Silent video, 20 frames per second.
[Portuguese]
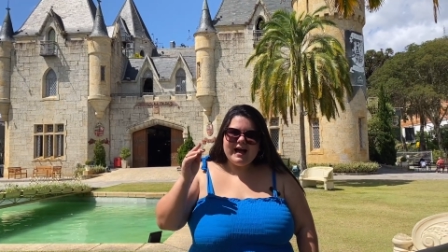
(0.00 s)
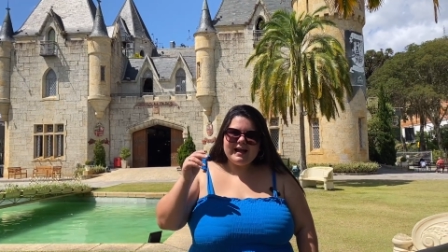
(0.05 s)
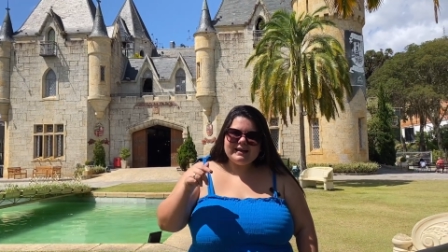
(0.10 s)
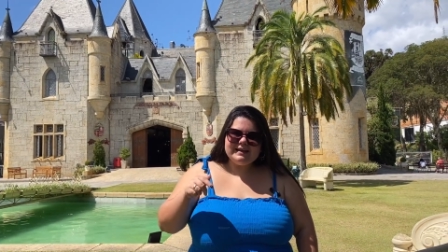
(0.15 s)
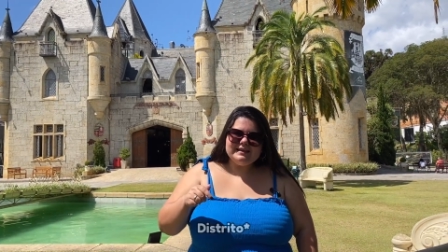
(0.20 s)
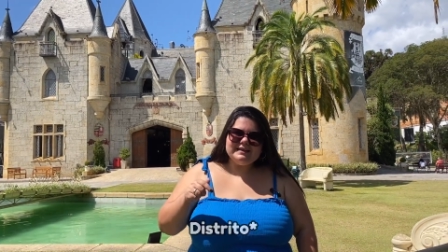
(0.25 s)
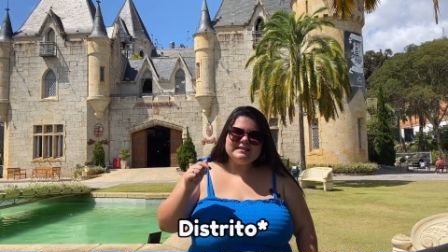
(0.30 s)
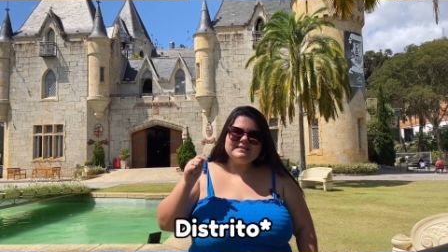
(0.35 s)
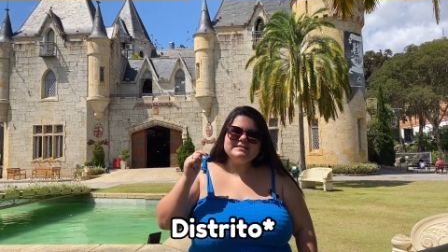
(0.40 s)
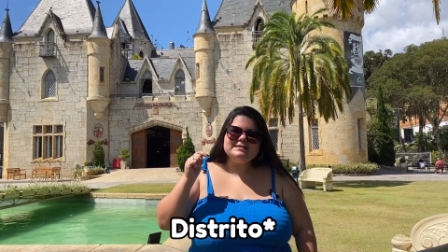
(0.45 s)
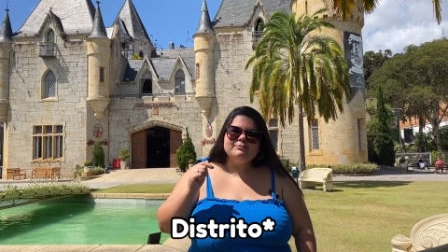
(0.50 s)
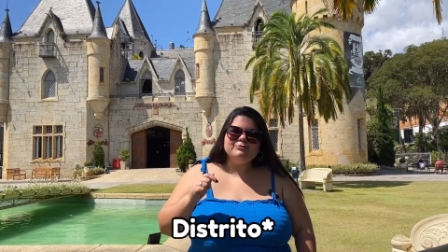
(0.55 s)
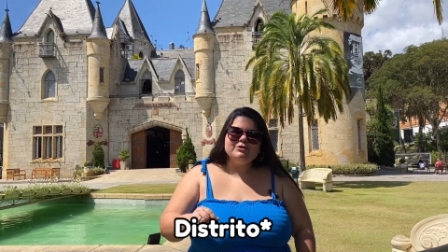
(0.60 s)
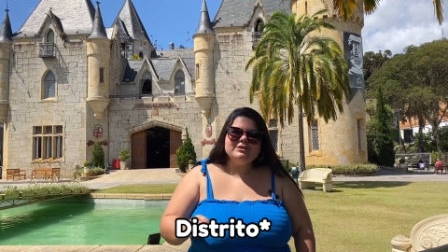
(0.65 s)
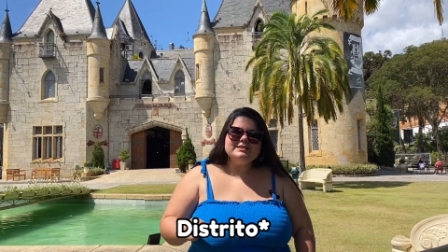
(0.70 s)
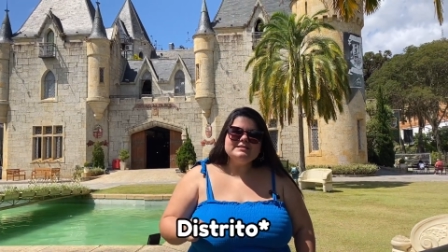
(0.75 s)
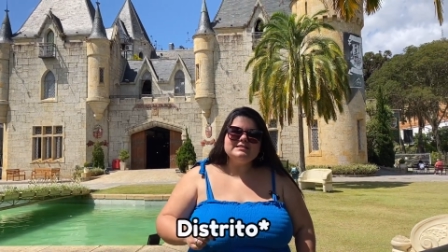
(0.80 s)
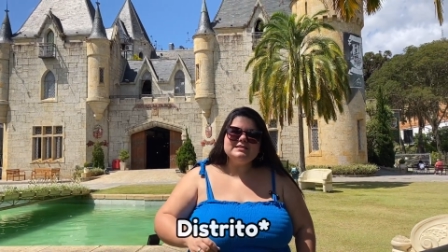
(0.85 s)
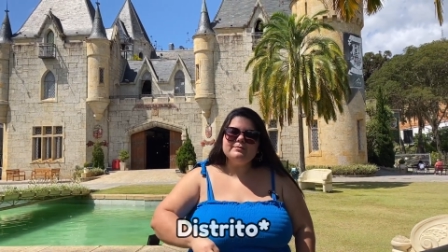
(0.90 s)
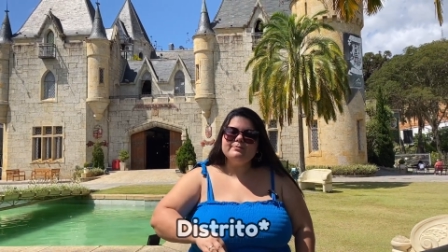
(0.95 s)
aqui nesse
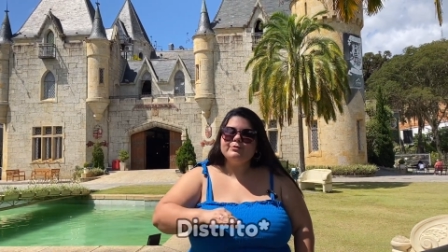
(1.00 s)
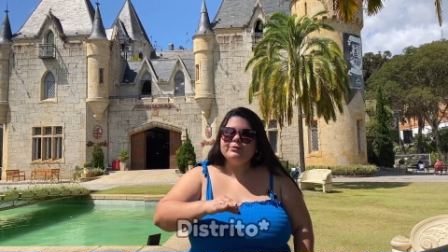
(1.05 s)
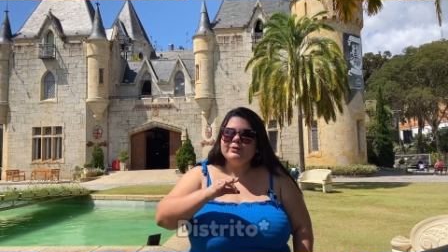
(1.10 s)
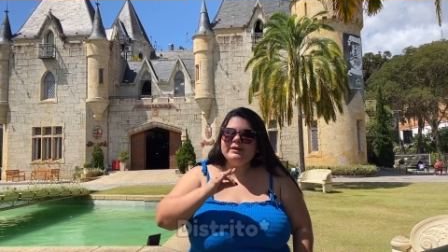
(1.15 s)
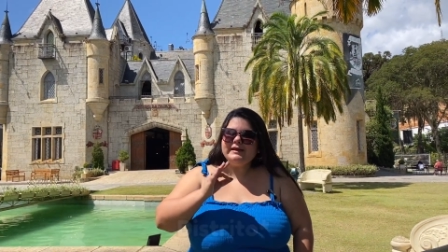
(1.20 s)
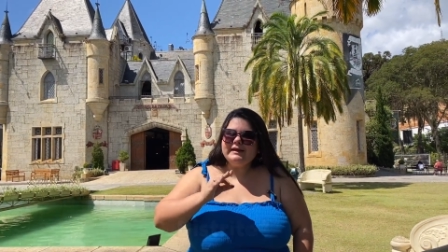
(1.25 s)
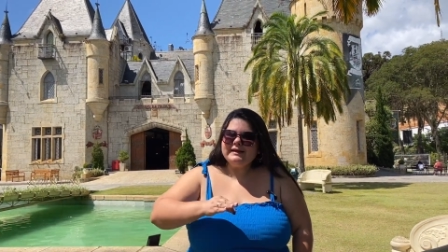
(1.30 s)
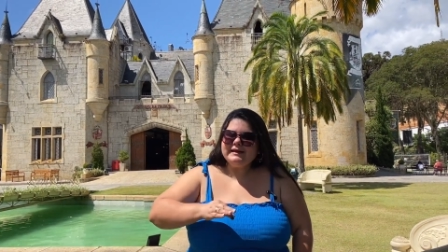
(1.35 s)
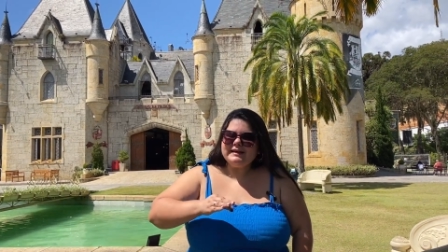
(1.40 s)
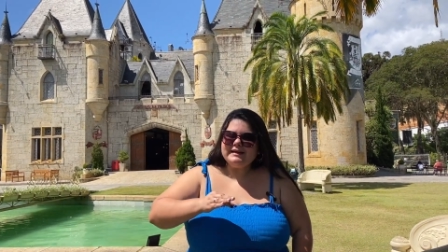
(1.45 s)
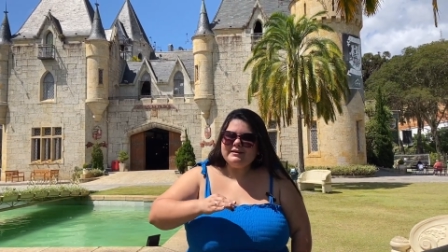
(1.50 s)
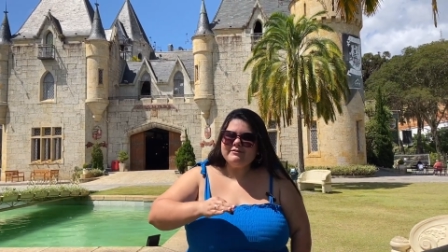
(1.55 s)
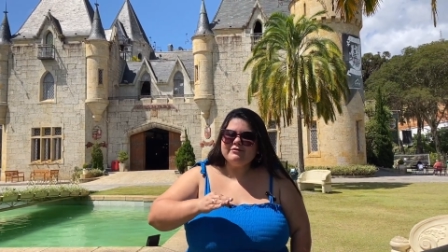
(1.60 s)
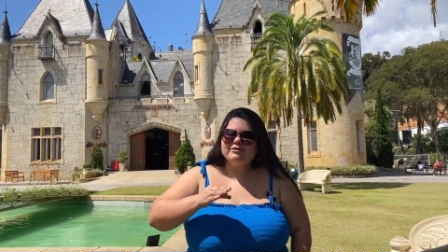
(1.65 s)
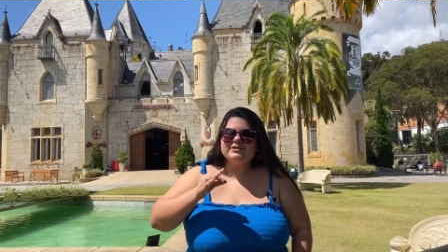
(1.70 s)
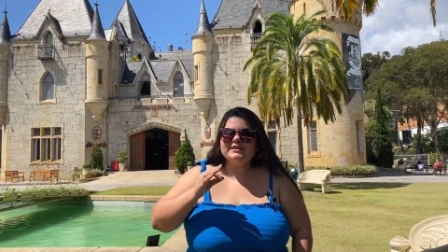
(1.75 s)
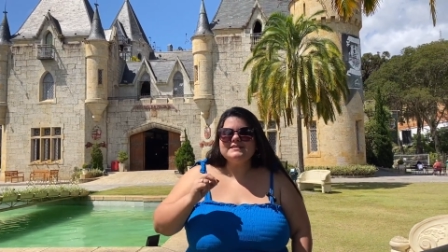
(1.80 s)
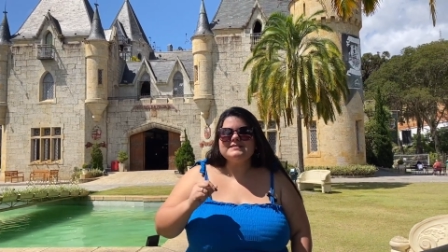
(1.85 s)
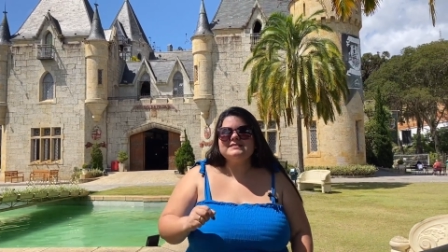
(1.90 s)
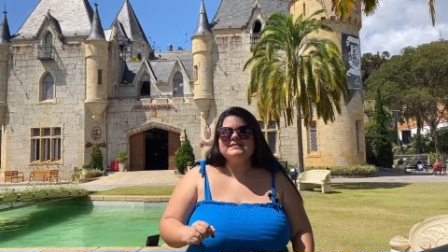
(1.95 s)
município
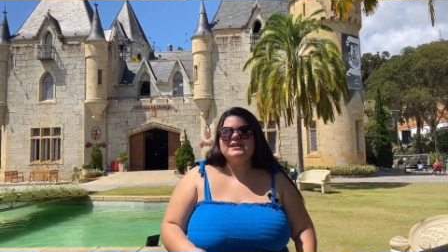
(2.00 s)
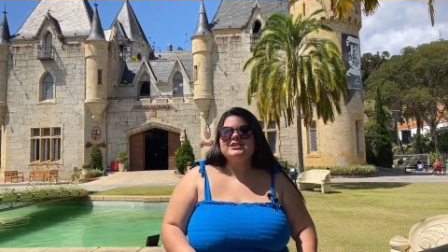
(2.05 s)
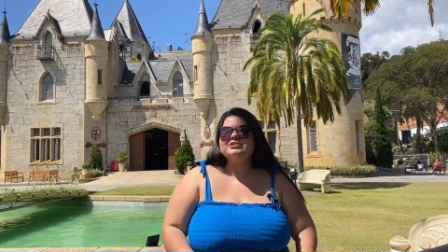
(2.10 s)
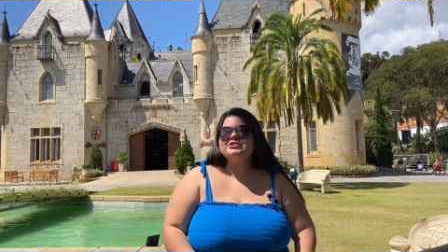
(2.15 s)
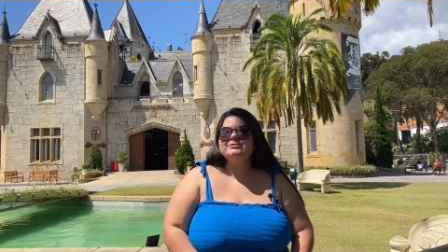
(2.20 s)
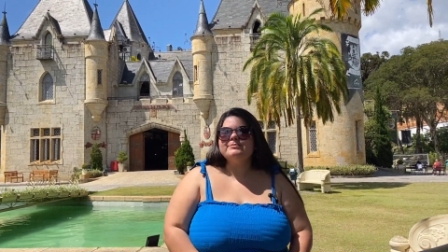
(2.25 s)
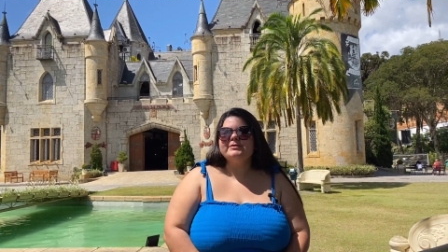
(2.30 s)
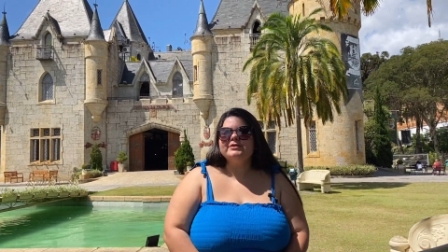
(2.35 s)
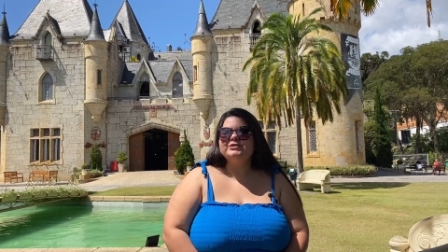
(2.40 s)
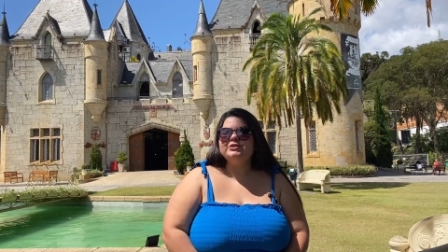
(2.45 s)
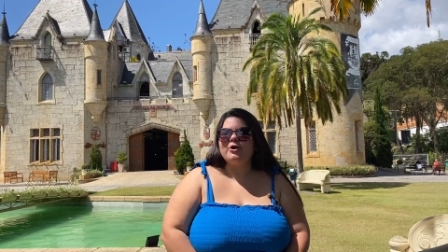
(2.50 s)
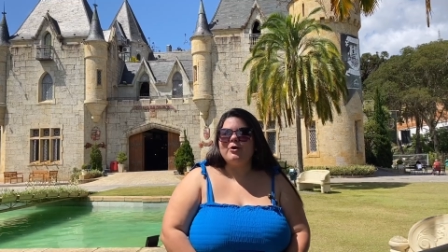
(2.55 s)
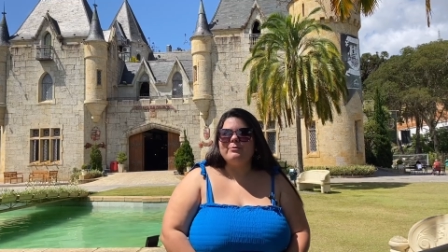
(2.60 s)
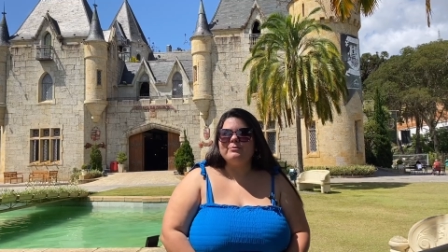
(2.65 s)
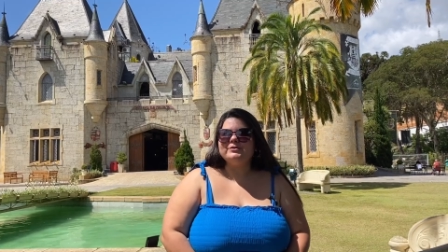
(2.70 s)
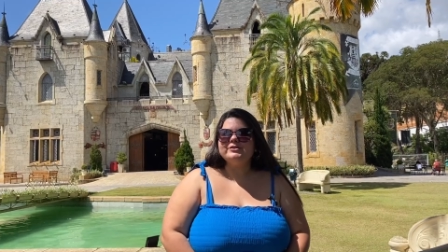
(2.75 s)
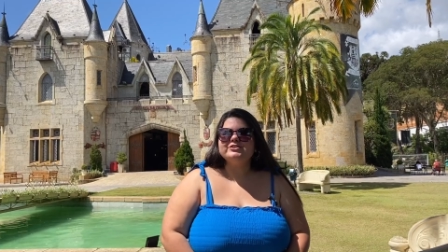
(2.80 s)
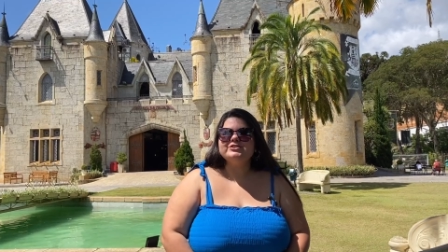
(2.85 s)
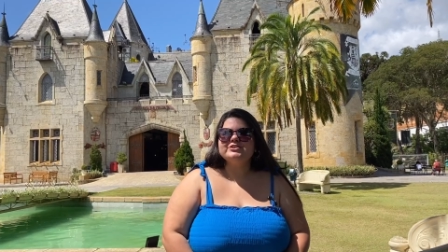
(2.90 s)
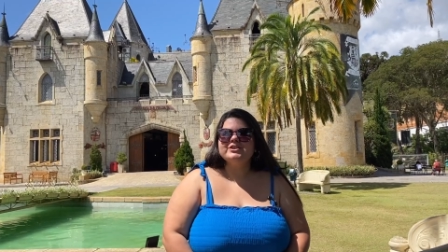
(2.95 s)
incrível da cidade de
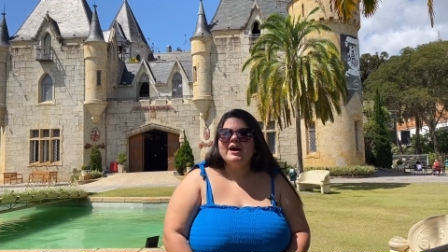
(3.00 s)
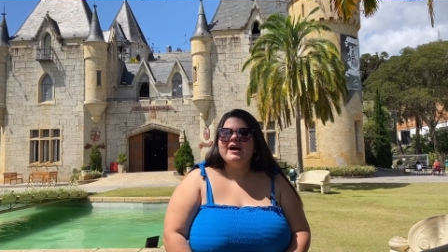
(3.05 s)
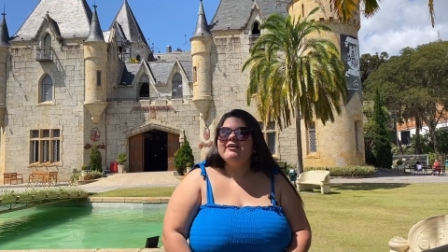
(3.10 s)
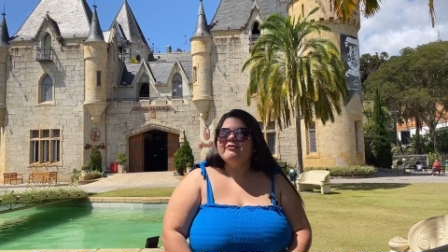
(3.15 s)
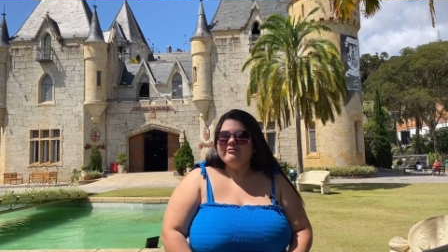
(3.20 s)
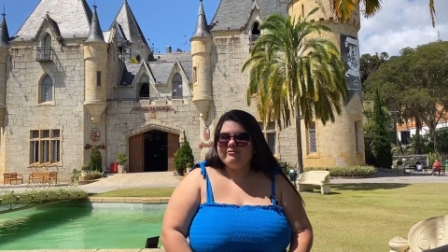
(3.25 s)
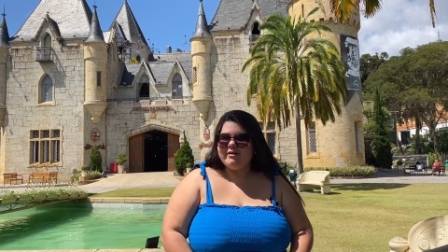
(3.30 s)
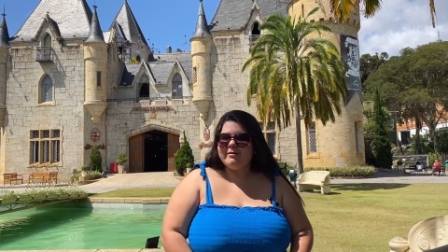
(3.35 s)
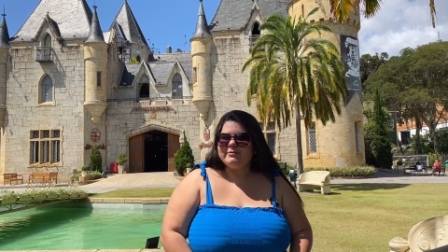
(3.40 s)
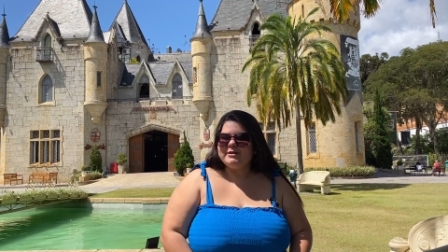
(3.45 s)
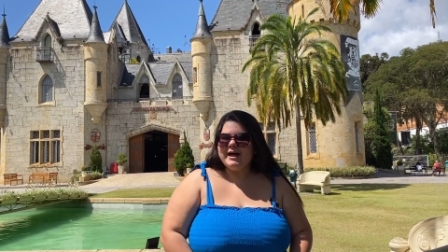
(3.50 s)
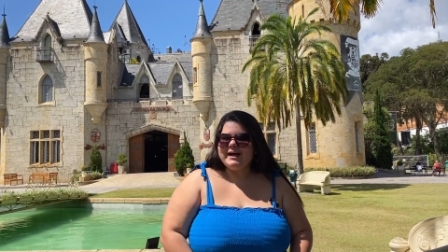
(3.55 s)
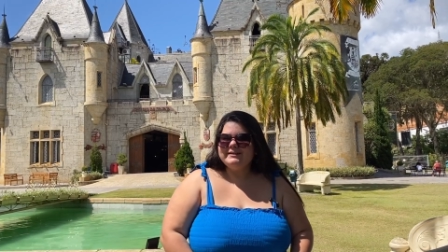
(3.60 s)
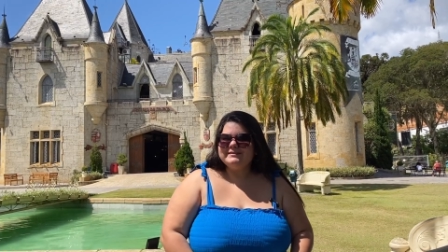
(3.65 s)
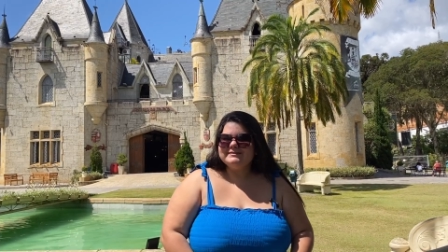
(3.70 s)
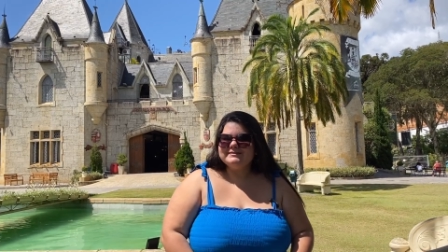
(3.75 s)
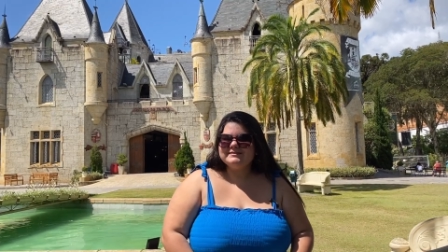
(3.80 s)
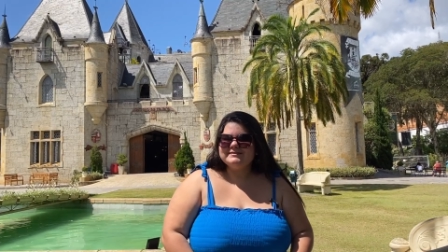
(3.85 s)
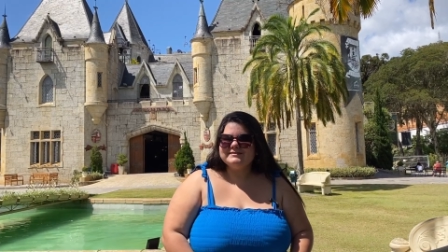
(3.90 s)
Petrópolis. Vamos lá?